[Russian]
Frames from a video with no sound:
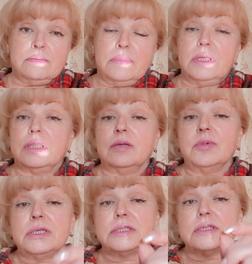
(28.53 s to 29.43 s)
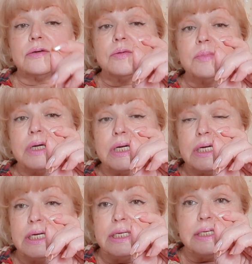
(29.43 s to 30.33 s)
Отломался такой
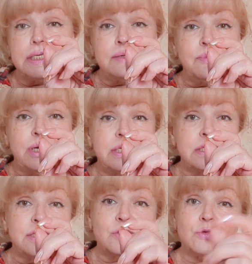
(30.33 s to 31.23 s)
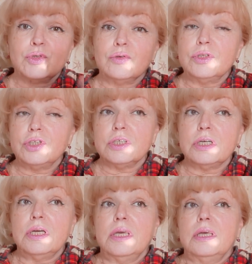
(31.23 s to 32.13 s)
маленький-маленький кусочек,
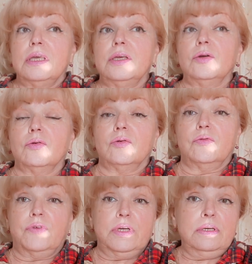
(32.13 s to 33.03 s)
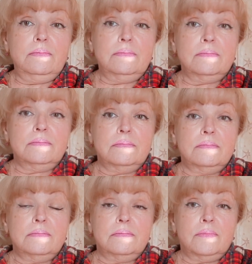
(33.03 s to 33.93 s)
и, увы,
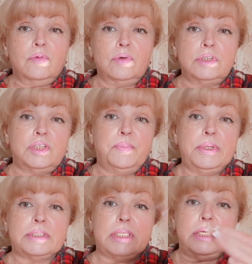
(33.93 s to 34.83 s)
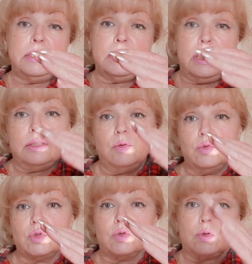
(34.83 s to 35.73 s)
он теперь стоит на одну
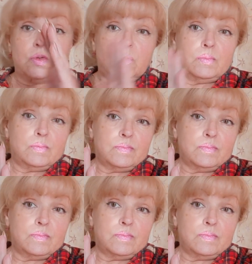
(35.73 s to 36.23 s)
сторону.